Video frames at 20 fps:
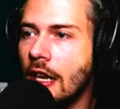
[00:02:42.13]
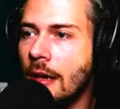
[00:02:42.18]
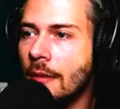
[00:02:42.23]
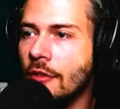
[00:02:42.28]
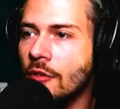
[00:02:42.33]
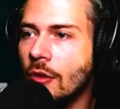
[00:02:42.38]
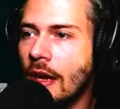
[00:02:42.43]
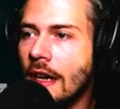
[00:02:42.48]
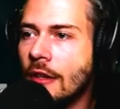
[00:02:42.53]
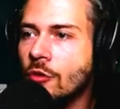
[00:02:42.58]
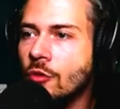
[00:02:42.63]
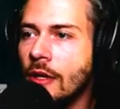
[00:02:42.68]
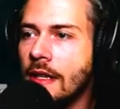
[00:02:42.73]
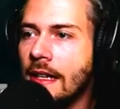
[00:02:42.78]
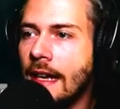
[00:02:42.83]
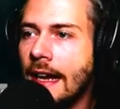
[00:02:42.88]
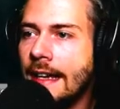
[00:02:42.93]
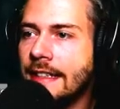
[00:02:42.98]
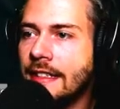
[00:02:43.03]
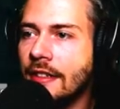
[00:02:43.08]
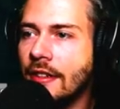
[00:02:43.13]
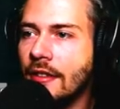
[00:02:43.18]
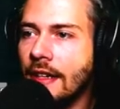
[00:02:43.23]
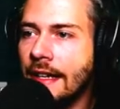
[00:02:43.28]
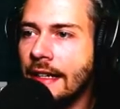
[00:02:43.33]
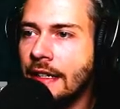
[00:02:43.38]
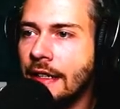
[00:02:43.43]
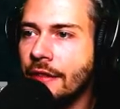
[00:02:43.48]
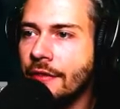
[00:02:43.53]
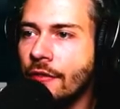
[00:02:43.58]
Aber so aktuell reicht das
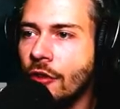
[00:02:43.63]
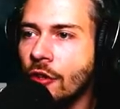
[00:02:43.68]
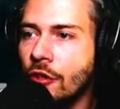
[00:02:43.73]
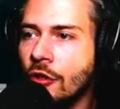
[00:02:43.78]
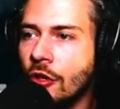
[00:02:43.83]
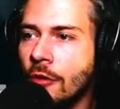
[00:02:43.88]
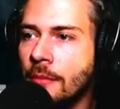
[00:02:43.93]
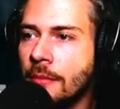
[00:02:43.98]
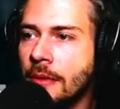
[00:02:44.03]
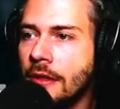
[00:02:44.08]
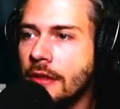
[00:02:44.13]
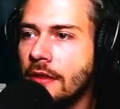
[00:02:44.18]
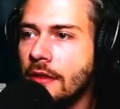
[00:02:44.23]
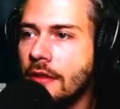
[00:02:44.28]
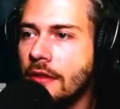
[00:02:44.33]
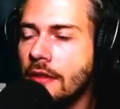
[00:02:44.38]
eigentlich vollkommen.